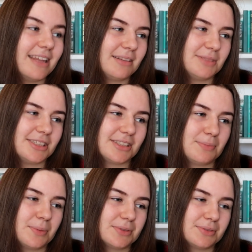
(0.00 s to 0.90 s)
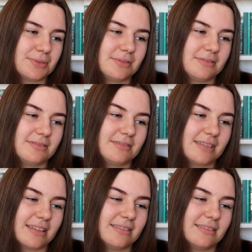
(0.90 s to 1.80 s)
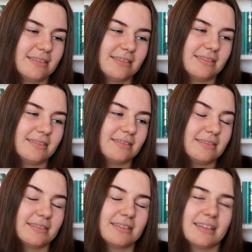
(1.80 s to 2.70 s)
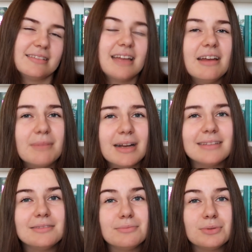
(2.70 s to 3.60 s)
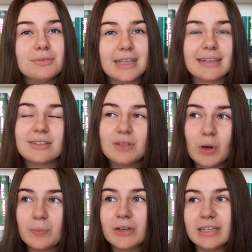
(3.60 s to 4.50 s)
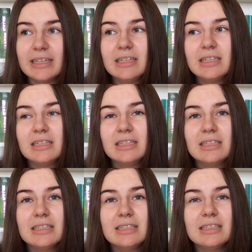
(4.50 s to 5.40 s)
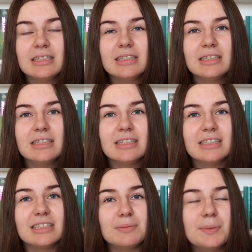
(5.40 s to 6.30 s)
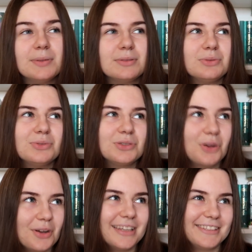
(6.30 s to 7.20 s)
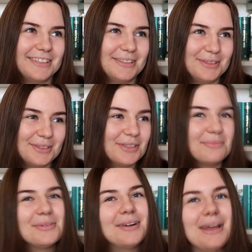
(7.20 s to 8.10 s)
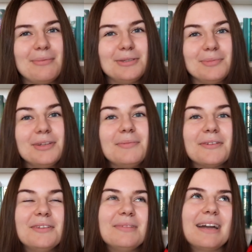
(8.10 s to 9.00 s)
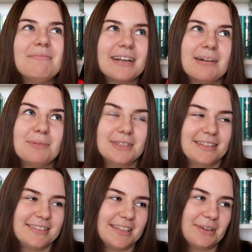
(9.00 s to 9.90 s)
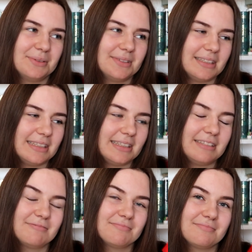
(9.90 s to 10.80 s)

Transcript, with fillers: wydaje mi się, że po prostu ten ten temat był tak dobry, że po prostu szkoda, że to nie było lepsze, bo naprawdę miała mega potencjał i...